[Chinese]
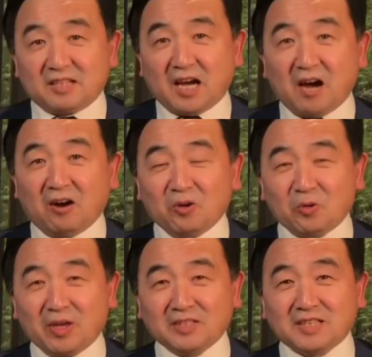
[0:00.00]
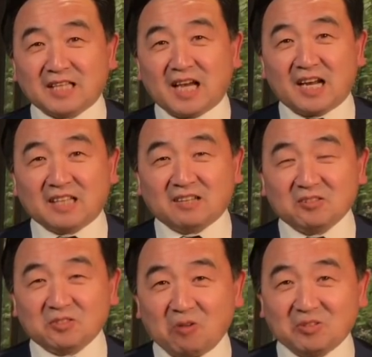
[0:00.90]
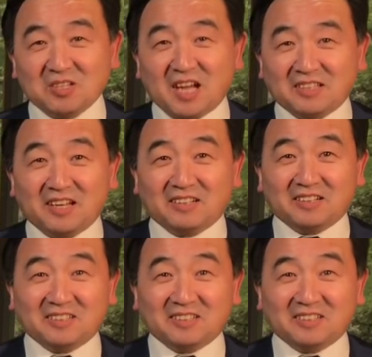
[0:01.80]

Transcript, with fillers: 家好，欢迎大家来到涛哥看电影。